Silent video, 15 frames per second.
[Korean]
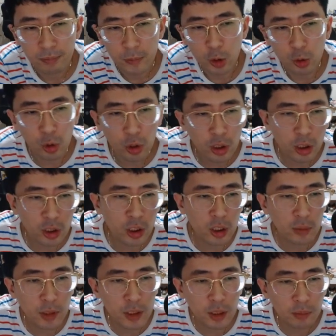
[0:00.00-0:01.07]
그죠 이렇게
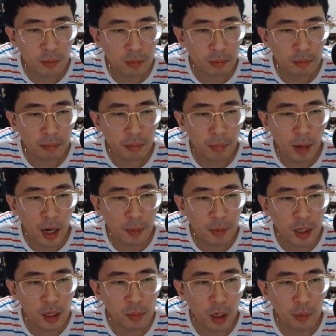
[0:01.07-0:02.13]
지키면 이제 마가
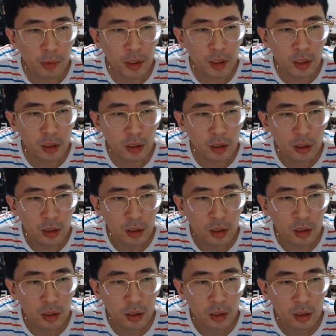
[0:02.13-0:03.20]
병을 먹으면서
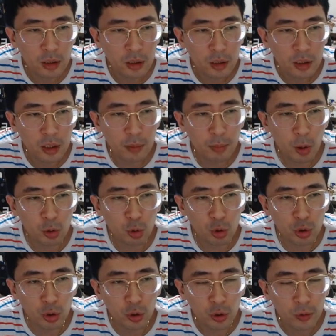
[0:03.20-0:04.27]
이 포가
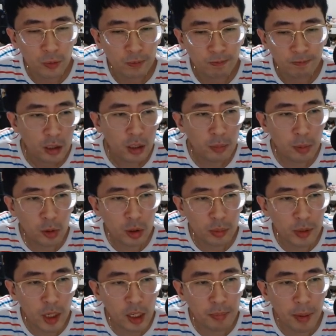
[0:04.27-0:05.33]
죽었죠. 이 포는 지금
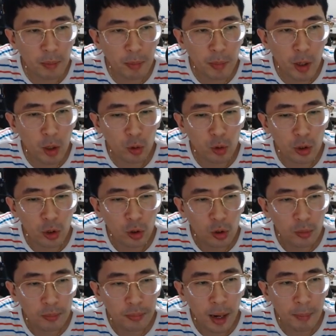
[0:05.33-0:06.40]
살릴 방법이
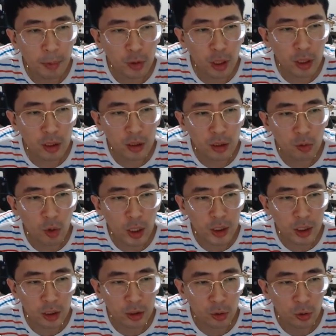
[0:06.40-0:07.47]
없고요. 마포대는
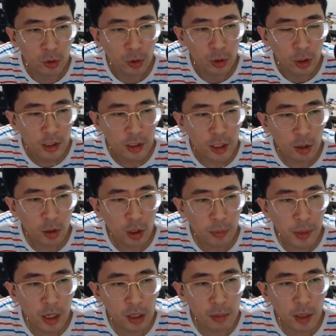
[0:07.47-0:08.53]
황책이죠. 차로 이게
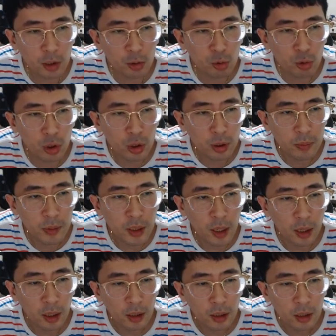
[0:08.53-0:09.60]
병을 먹는 수도
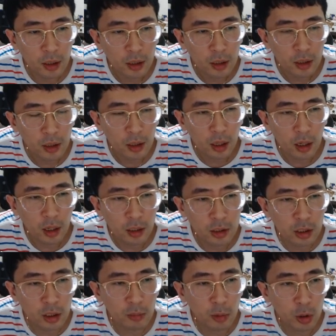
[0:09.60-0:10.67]
있습니다. 아
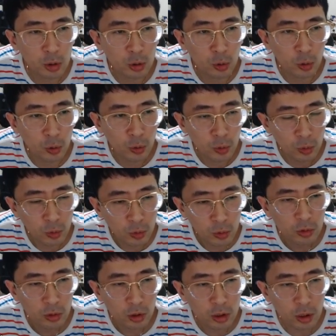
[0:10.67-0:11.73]
저기를 먹으시고
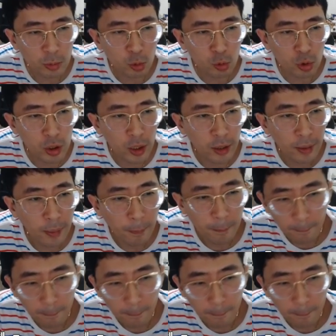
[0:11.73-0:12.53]
어차피 죽는데